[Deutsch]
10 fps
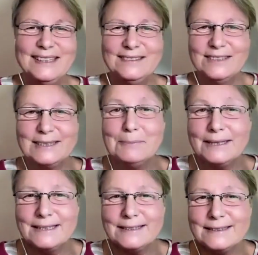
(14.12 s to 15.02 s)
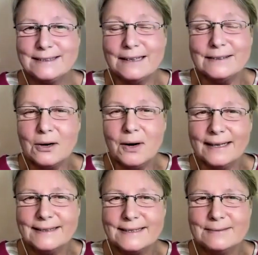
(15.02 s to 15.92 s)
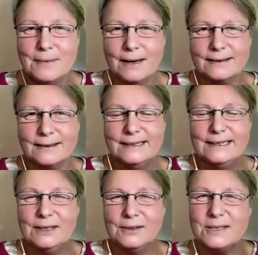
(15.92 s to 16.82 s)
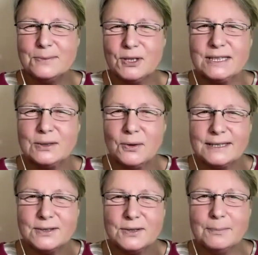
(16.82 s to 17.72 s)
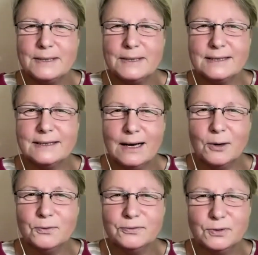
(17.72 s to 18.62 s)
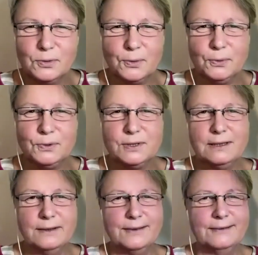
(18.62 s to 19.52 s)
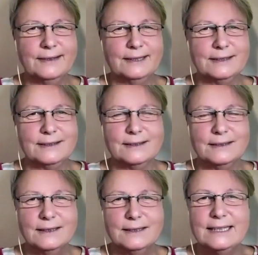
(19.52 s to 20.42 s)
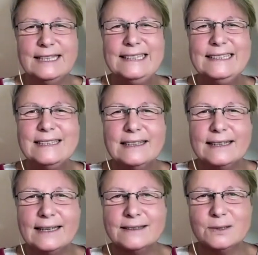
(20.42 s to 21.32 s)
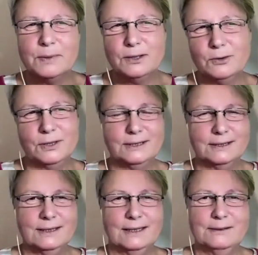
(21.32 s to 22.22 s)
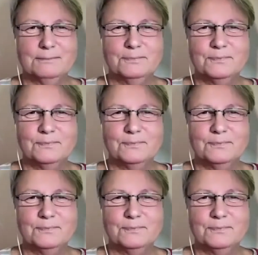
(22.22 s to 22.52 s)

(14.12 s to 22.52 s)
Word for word: was immer das, das auch heißen mag. Und das möchte ich heute so ein bisschen aufdröseln, was Intelligenz bedeuten kann.